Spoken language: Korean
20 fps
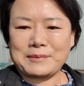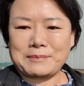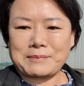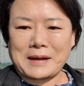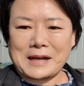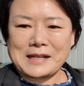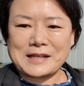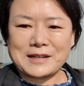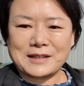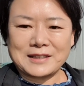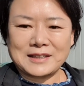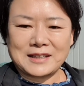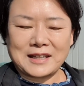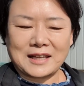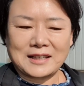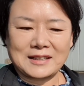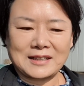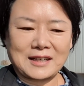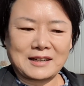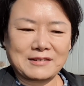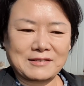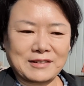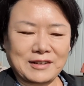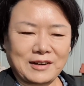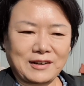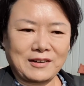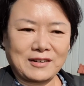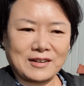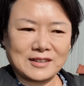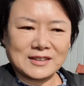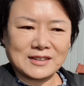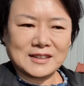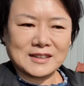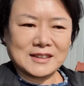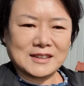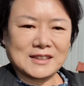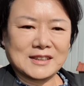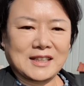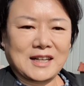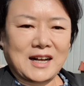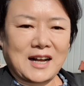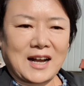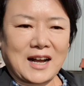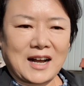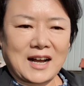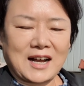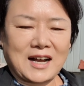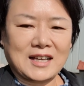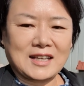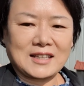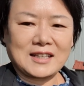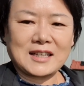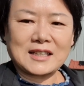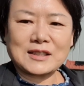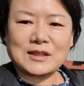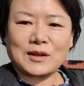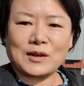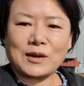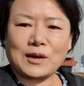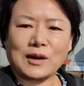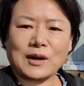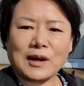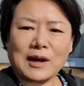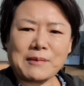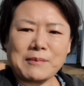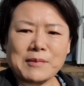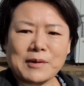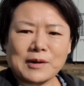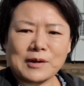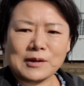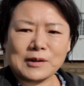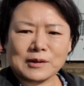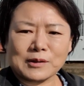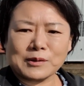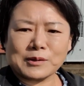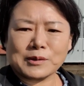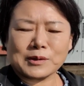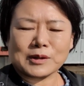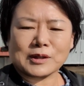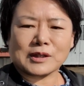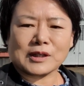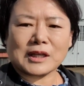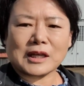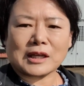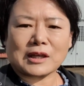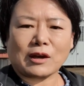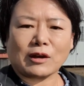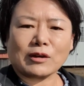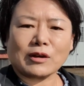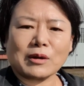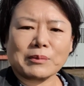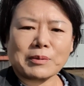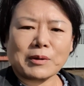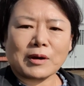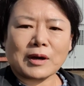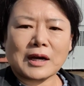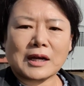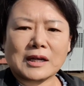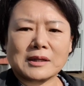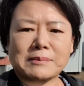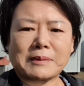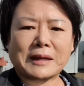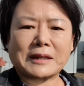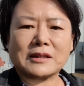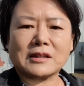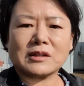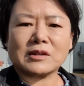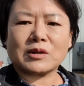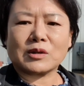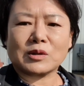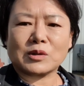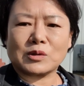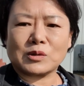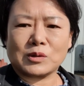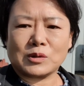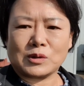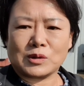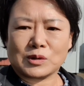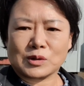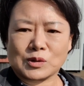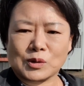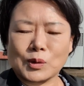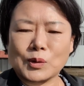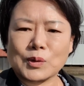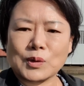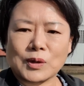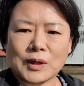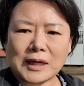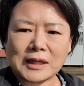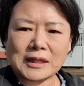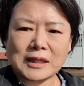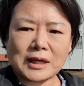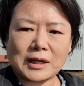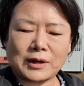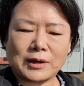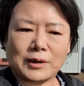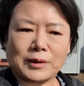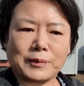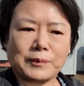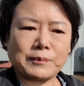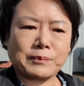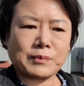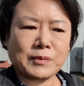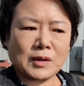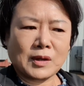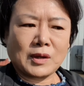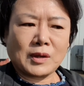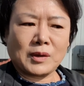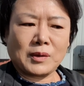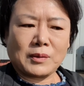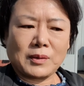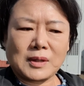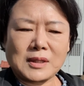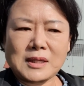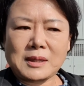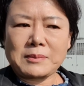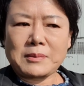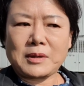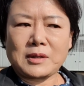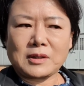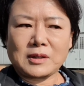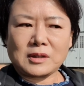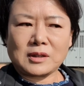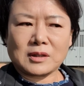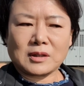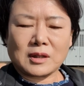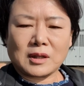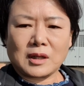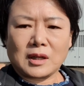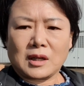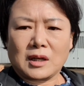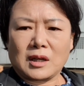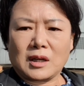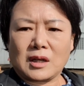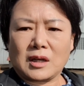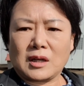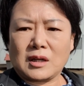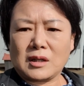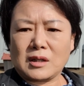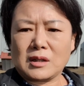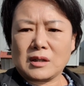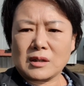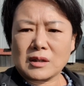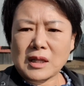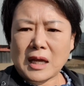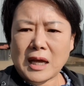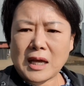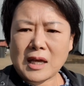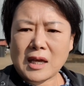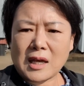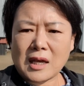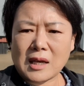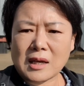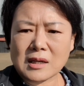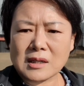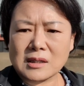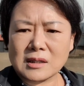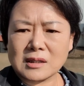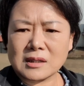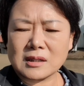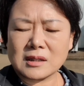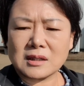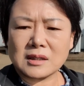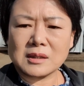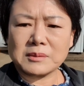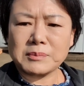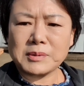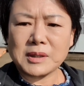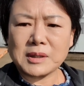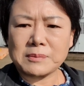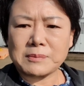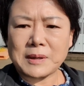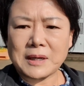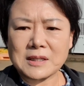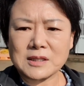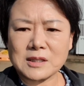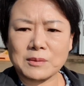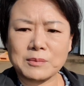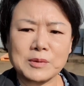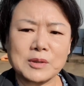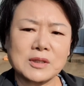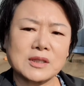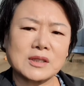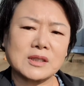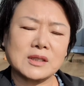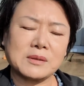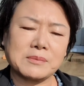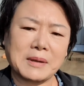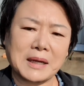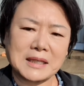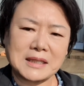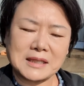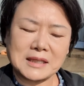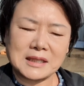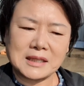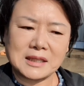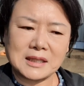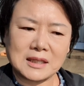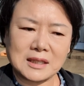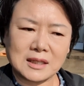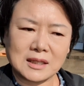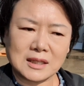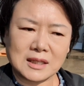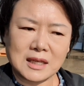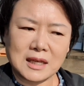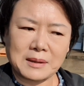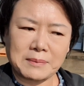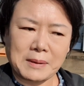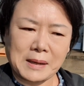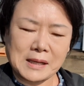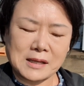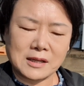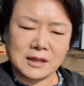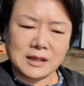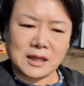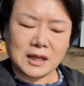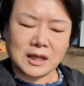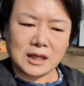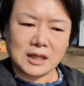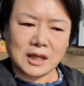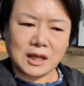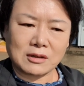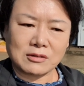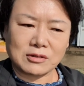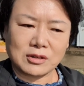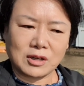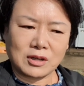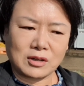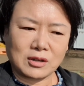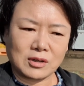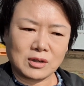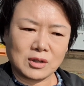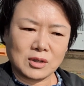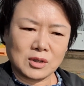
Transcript: 발견이 되더라고요. 아, 이래서 한번 또 이렇게 경영평가를 받는 것도 좋은 것 같아요. 왜냐면은, 어, 나의 그 미흡한 점들을 많이 이렇게 발견하게 되고요.